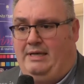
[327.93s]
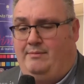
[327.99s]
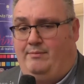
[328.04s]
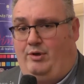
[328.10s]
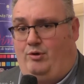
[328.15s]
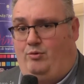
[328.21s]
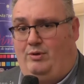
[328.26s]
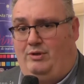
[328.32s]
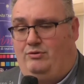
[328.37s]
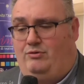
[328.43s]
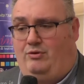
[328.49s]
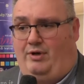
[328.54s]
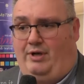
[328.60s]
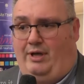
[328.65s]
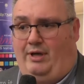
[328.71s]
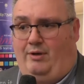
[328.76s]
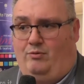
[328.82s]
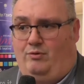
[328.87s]
per un
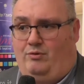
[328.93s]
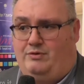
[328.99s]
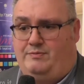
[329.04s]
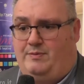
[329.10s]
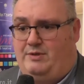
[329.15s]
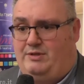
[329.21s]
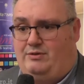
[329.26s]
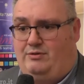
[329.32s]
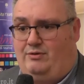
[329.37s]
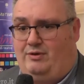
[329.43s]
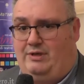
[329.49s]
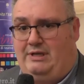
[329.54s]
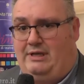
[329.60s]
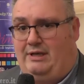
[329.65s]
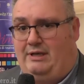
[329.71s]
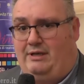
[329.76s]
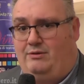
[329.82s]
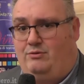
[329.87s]
attore che ha uno spessore di
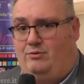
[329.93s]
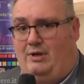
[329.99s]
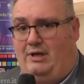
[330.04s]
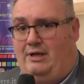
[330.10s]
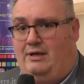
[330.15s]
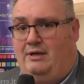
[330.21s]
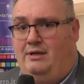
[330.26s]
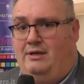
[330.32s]
caratura